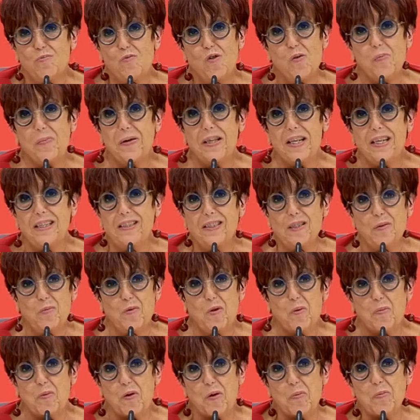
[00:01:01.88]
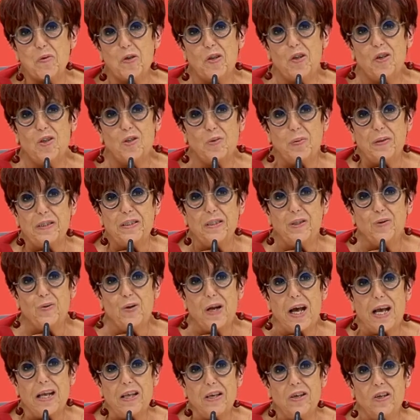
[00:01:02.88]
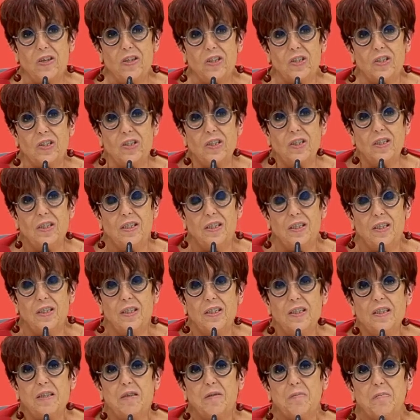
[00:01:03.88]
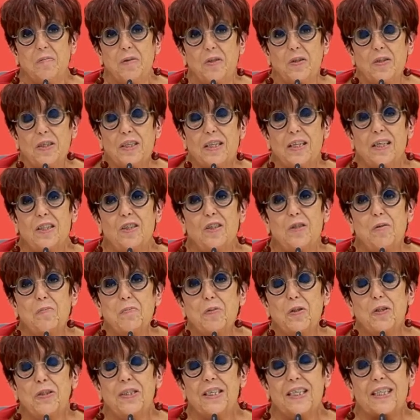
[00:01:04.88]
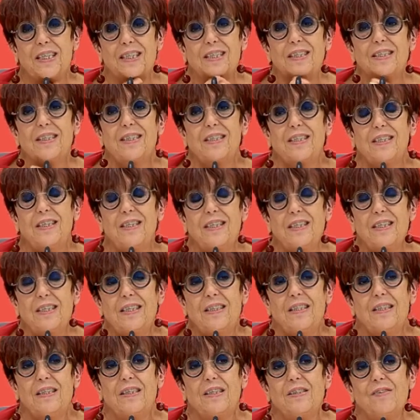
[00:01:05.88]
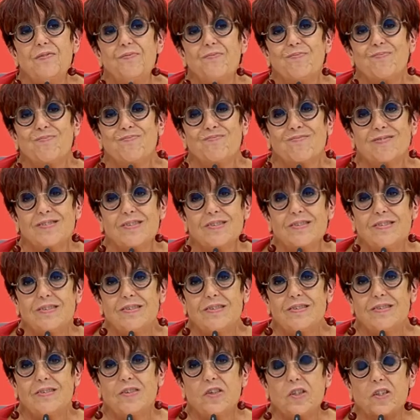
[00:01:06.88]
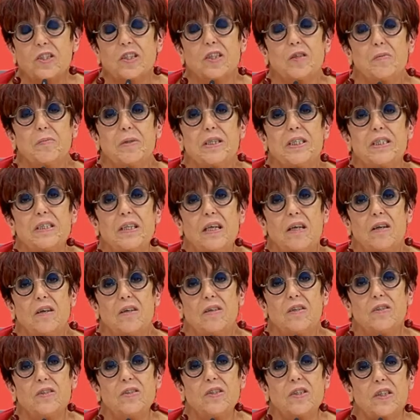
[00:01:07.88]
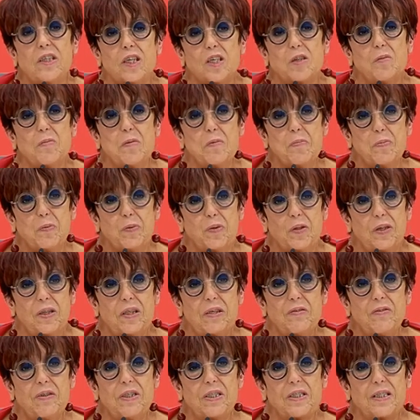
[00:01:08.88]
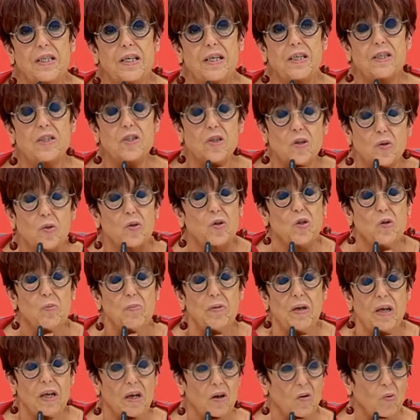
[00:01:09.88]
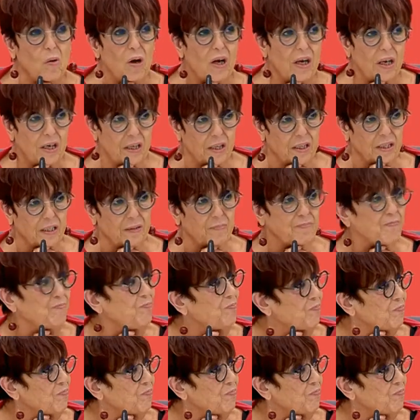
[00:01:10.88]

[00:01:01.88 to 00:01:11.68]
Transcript: muy pedante y muy propio de los 21 años. Pero dejando impronta quiere decir, yo tengo mi estilo, yo tengo mi punto de vista y yo cuido mi lenguaje.